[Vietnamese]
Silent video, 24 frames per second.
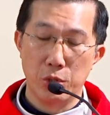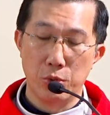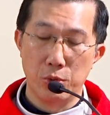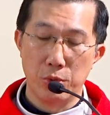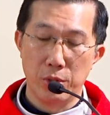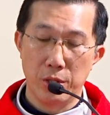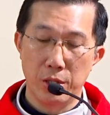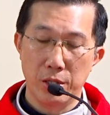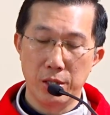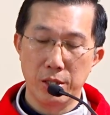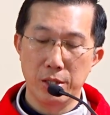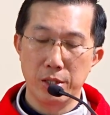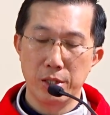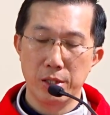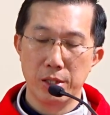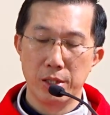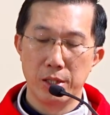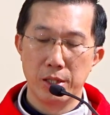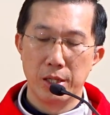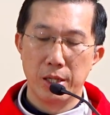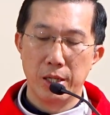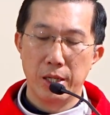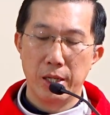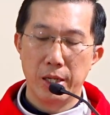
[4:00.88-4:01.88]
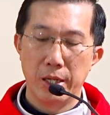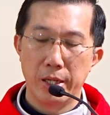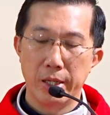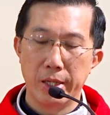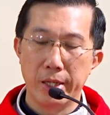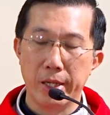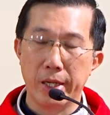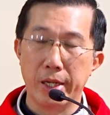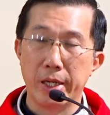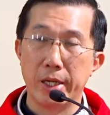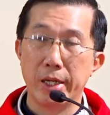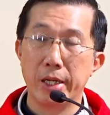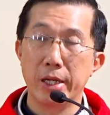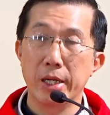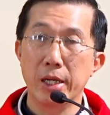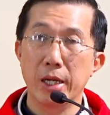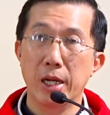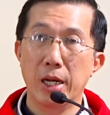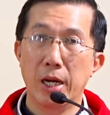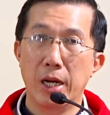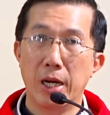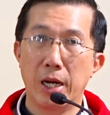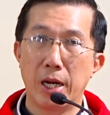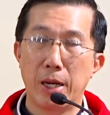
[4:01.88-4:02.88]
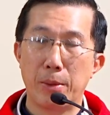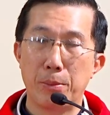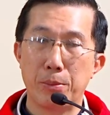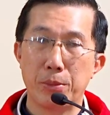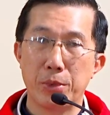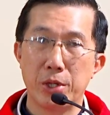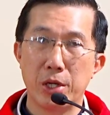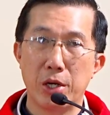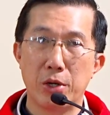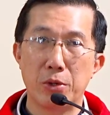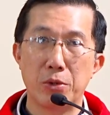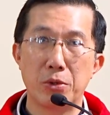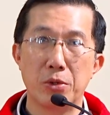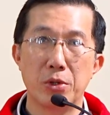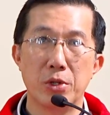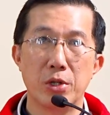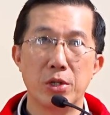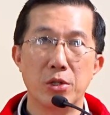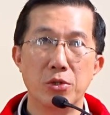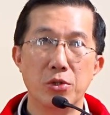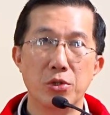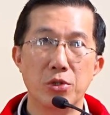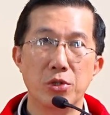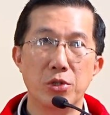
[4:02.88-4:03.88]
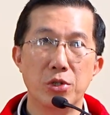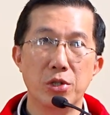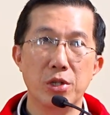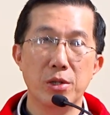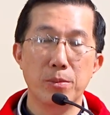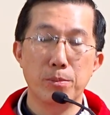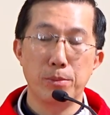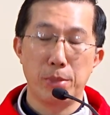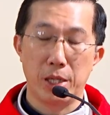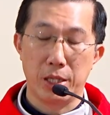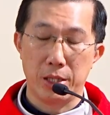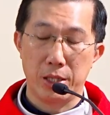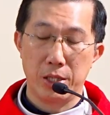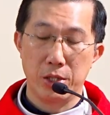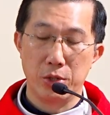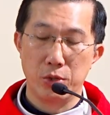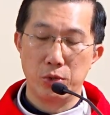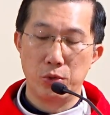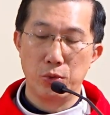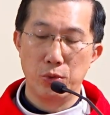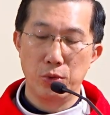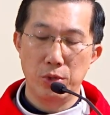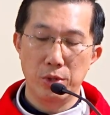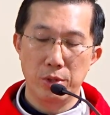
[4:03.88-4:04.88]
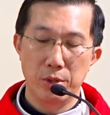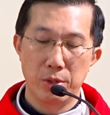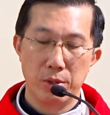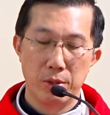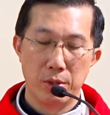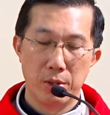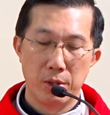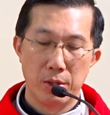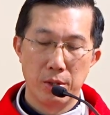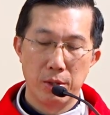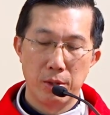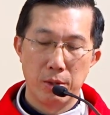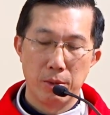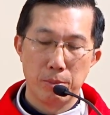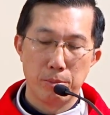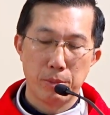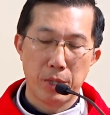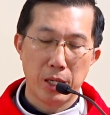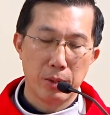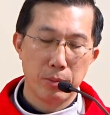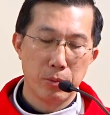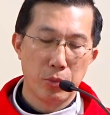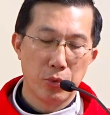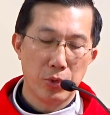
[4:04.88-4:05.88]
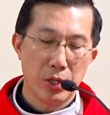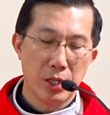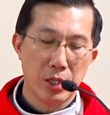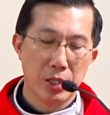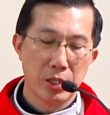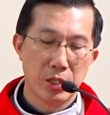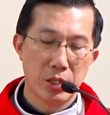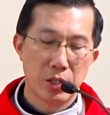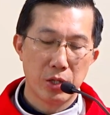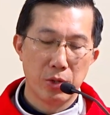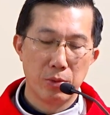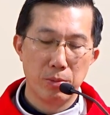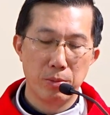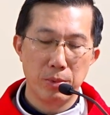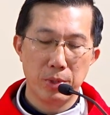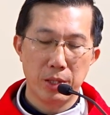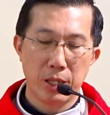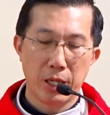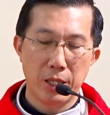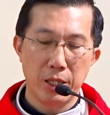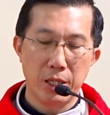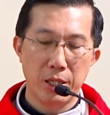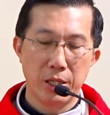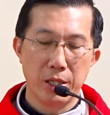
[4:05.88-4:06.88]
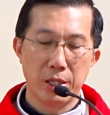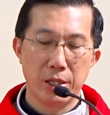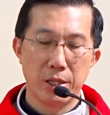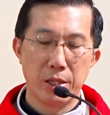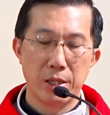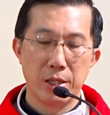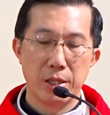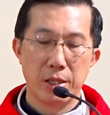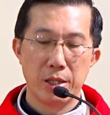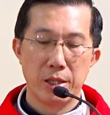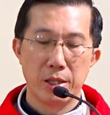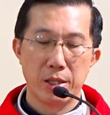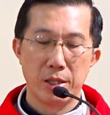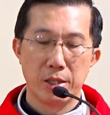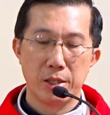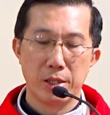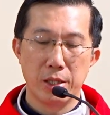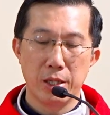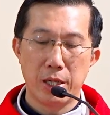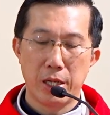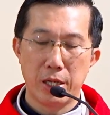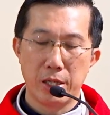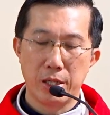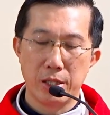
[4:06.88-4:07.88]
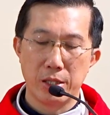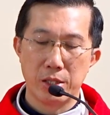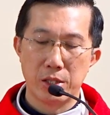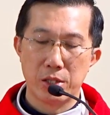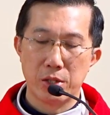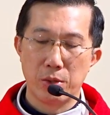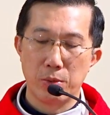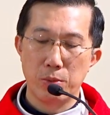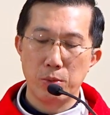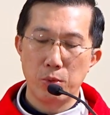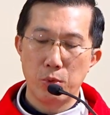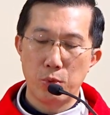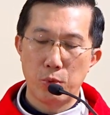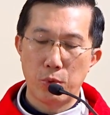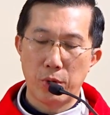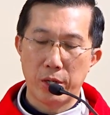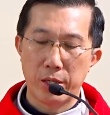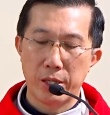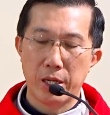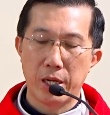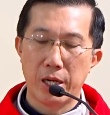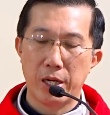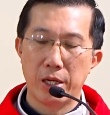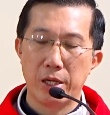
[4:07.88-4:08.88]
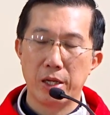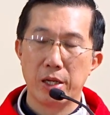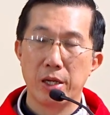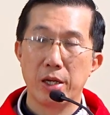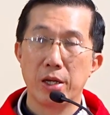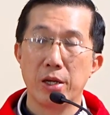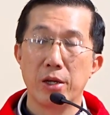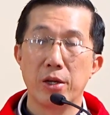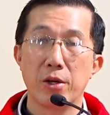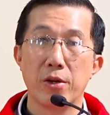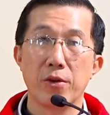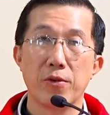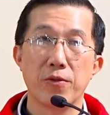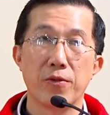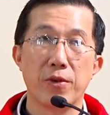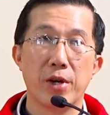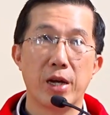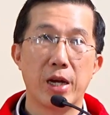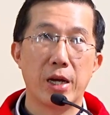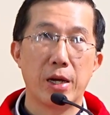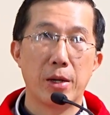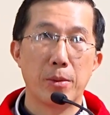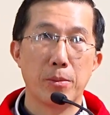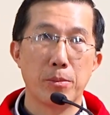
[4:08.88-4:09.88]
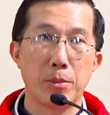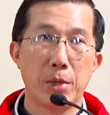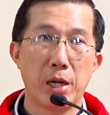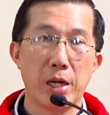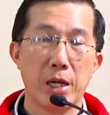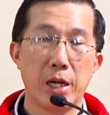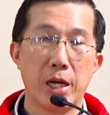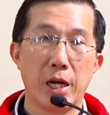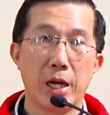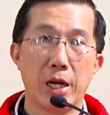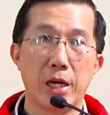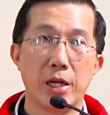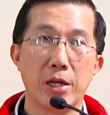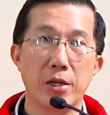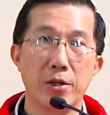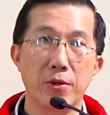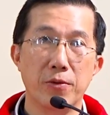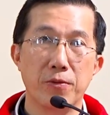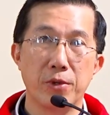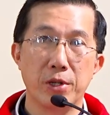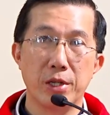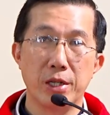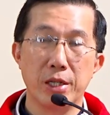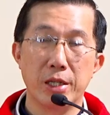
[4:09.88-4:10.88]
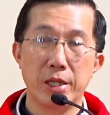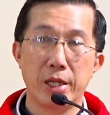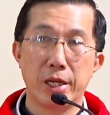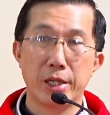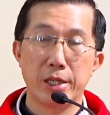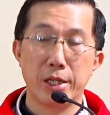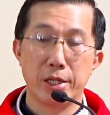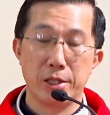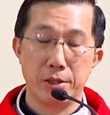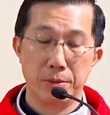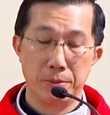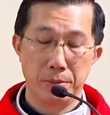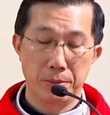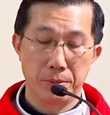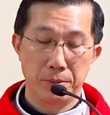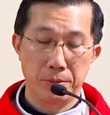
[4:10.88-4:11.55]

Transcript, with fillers: nhiều hơn để làm giàu trước mặt Thiên Chúa bằng một đời sống thánh thiện, nhất là đời sống quảng đại và bác ái với tha nhân.